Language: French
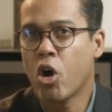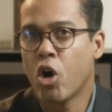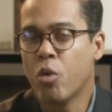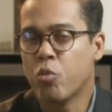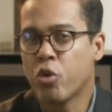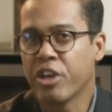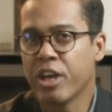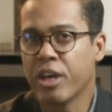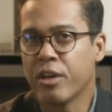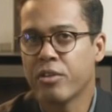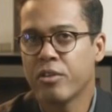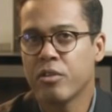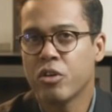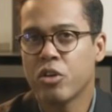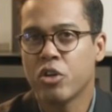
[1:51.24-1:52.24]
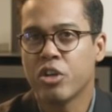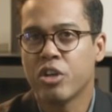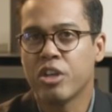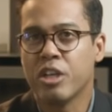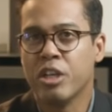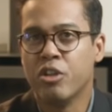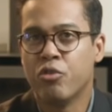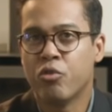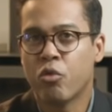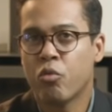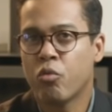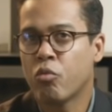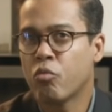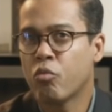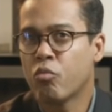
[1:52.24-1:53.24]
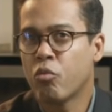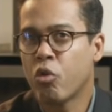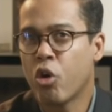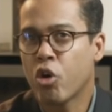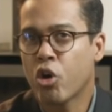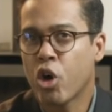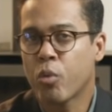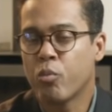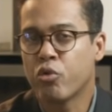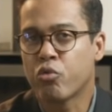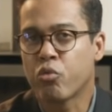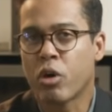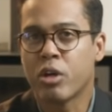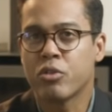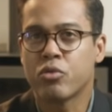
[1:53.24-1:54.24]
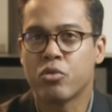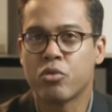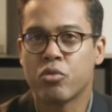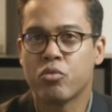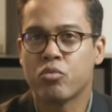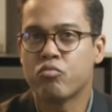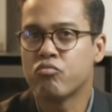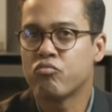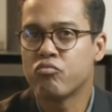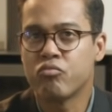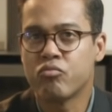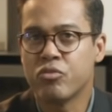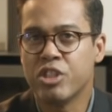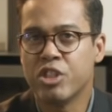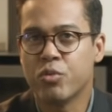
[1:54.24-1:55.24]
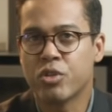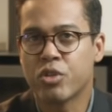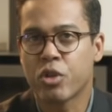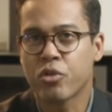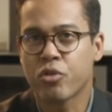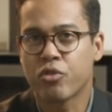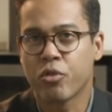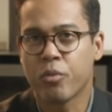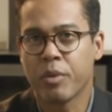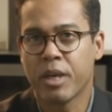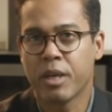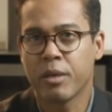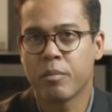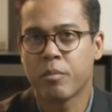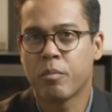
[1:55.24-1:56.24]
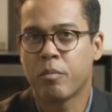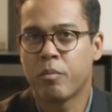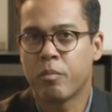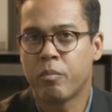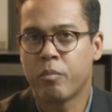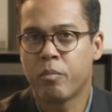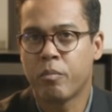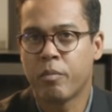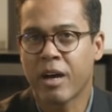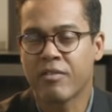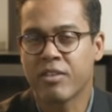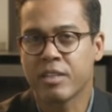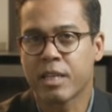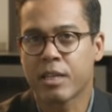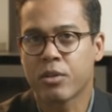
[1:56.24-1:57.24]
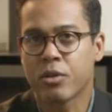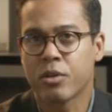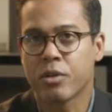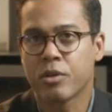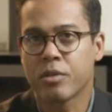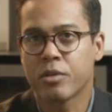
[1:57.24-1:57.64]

En moyenne, ils ont encore besoin de 18 heures de sommeil par 24 heures.